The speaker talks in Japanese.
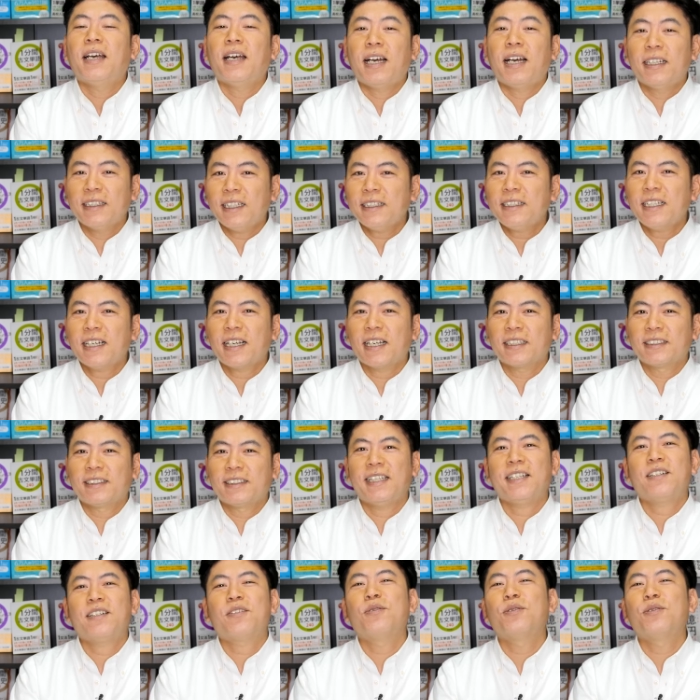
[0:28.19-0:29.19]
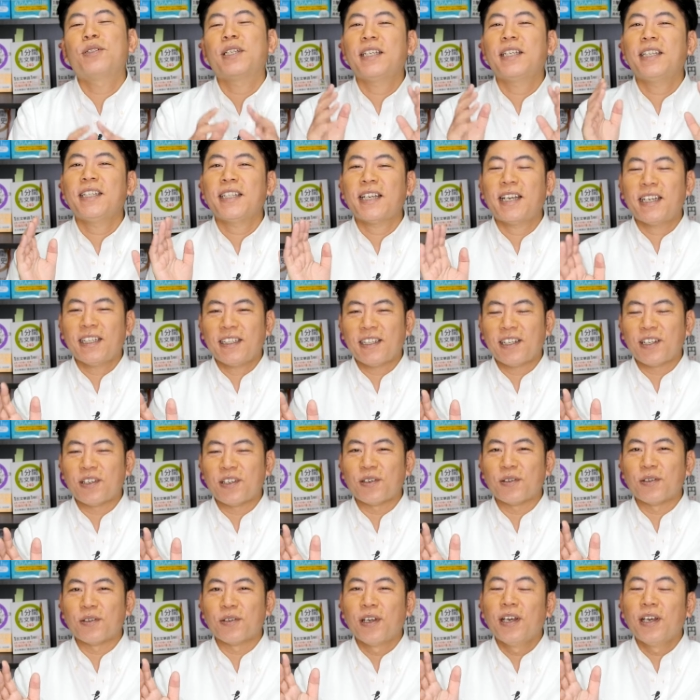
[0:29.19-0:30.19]
あなたが成功できない理
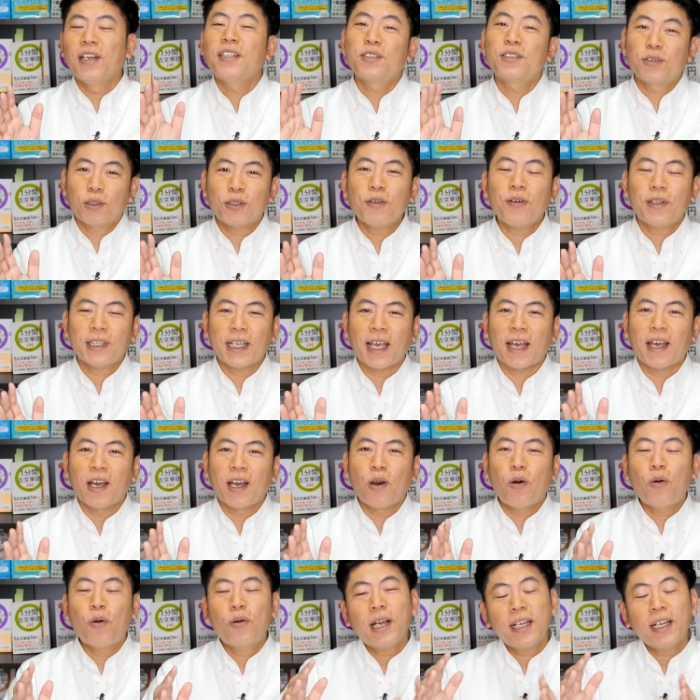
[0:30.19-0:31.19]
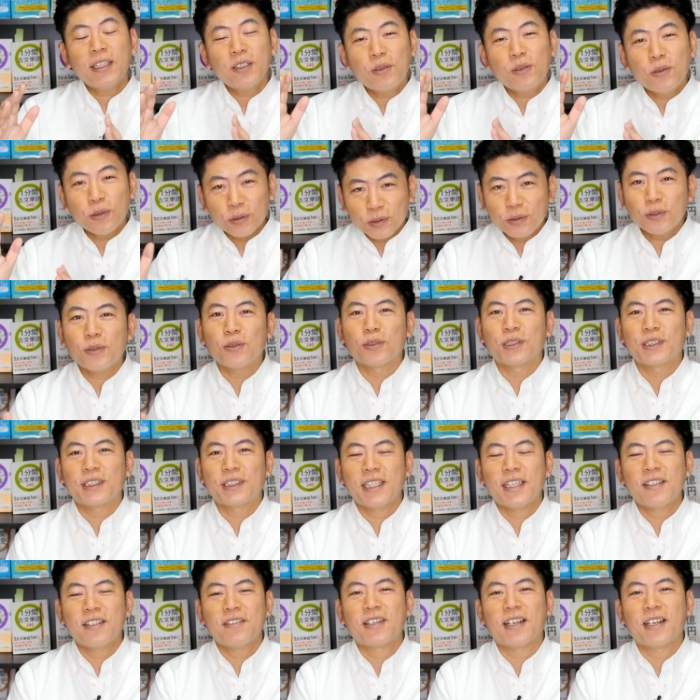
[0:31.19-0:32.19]
由、それはね、他のことをし
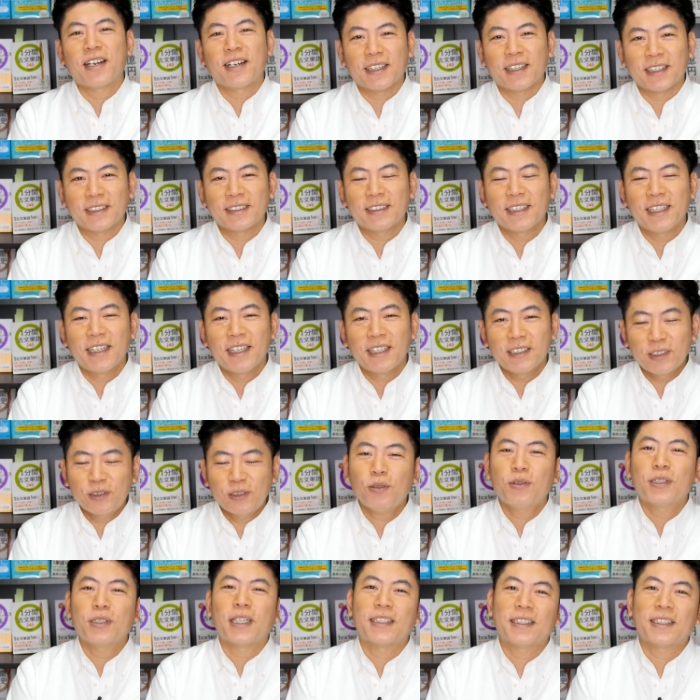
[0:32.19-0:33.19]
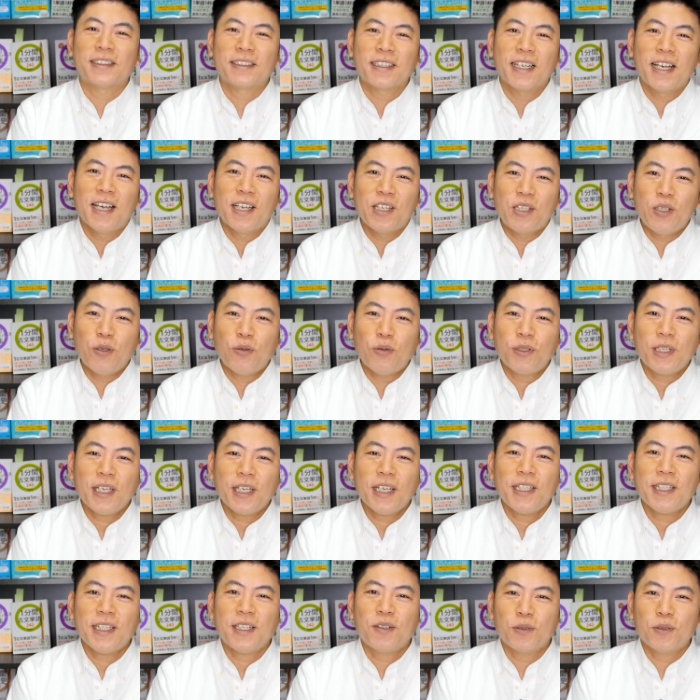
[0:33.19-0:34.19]
ているからです。そうなんです。余
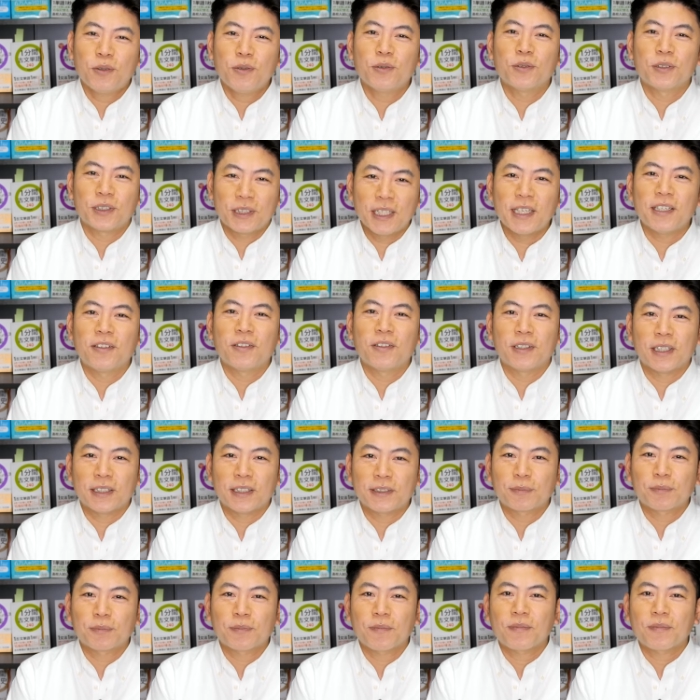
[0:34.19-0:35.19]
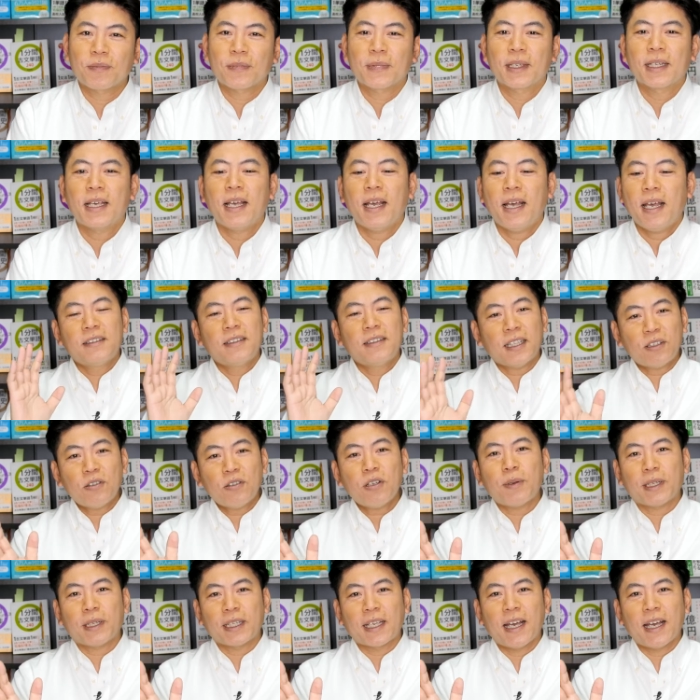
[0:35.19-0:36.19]
計なことをしているんです。
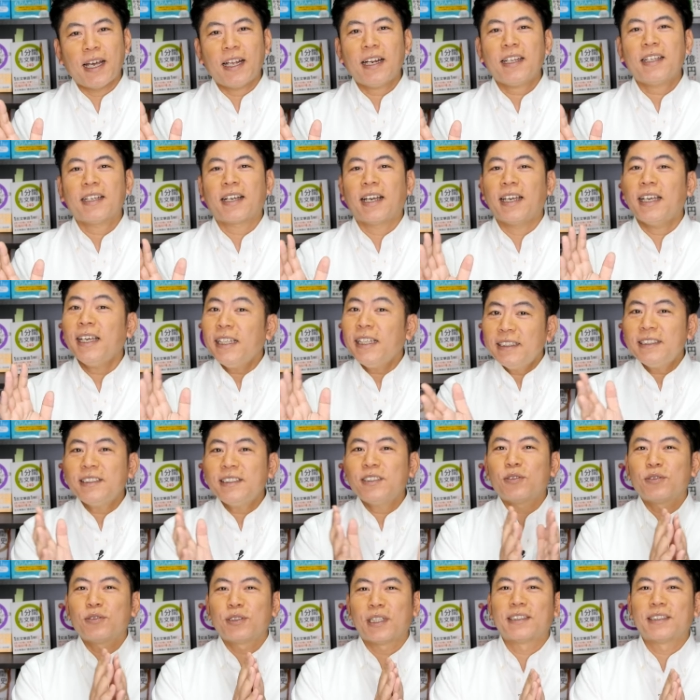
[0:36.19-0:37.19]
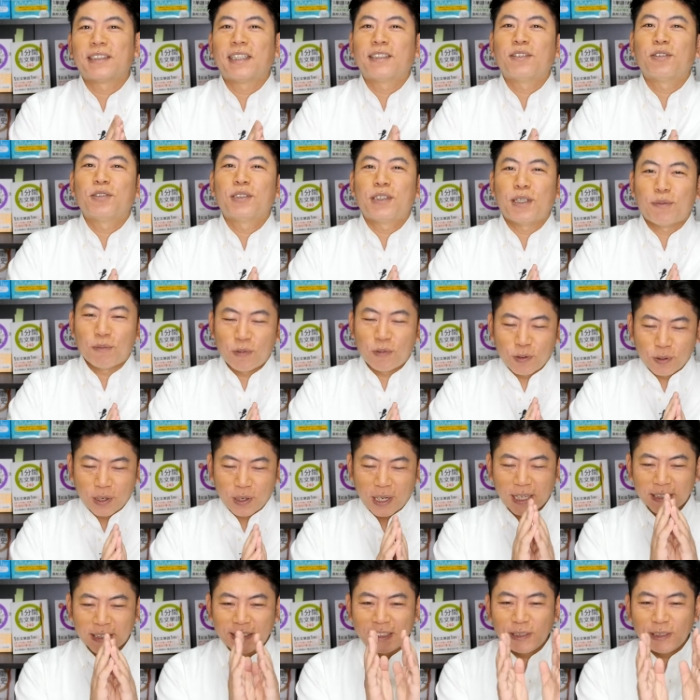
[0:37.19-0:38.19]
例えばね、あなたがエジソンだったとしても、
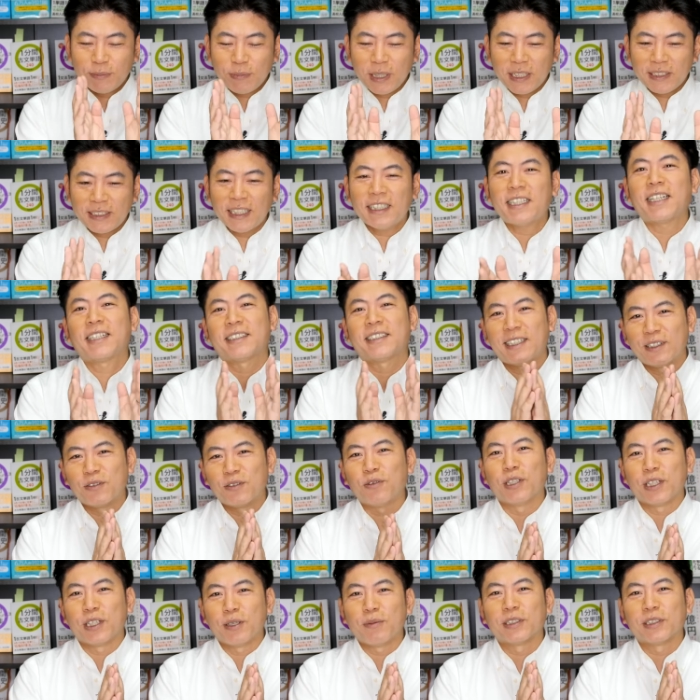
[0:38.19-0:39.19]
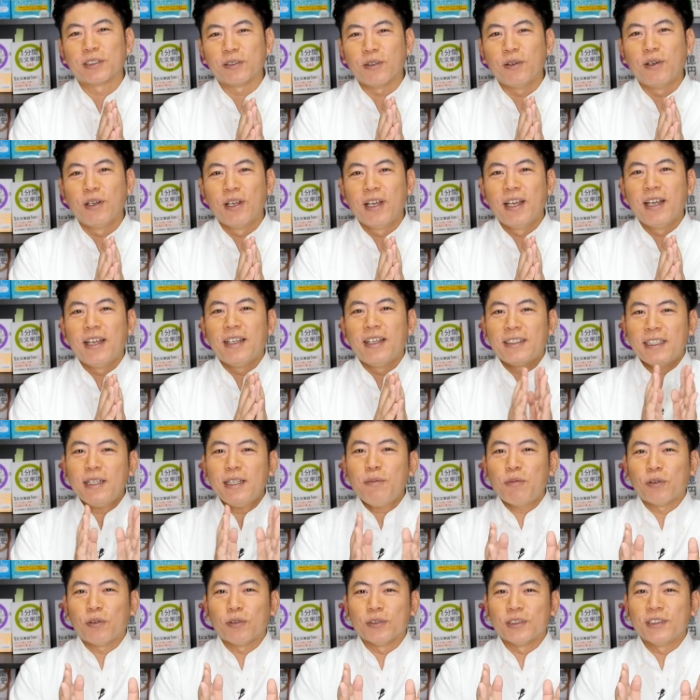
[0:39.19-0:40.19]
発明してたら成功できますよ。で
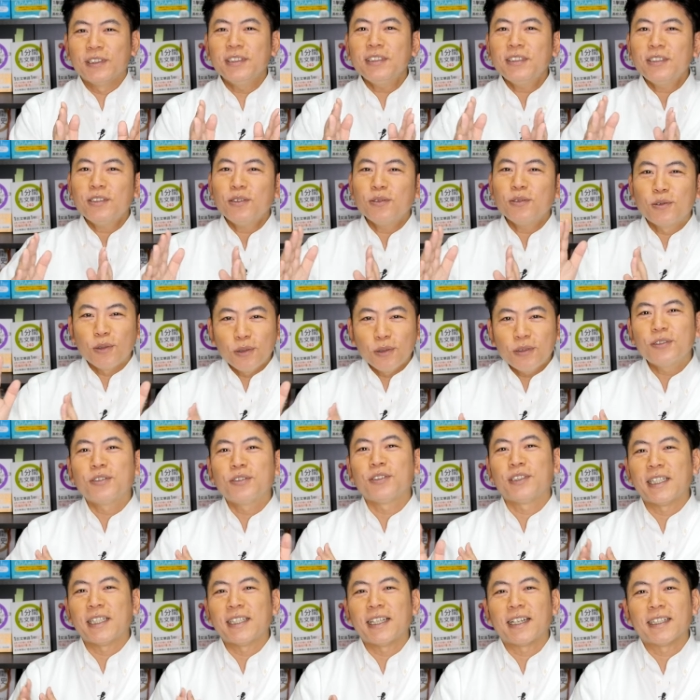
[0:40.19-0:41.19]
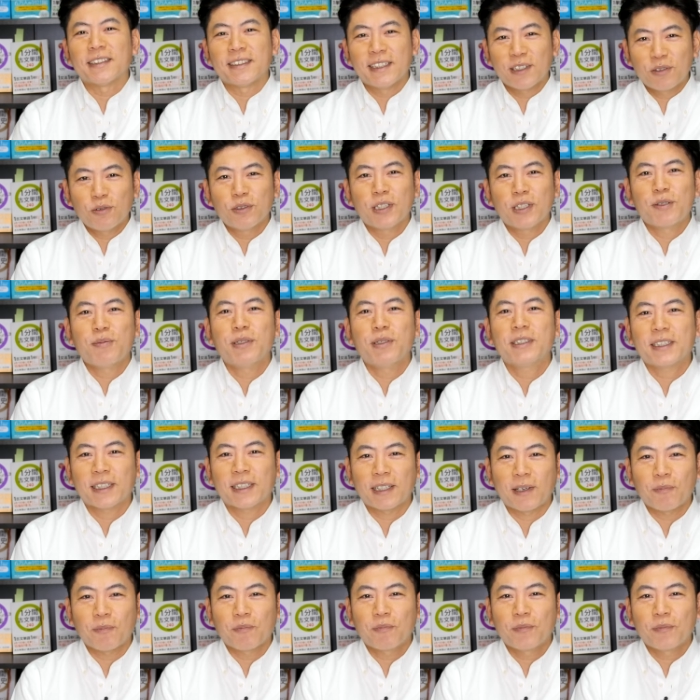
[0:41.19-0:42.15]
もずっとゴルフしてたら成功できますかね。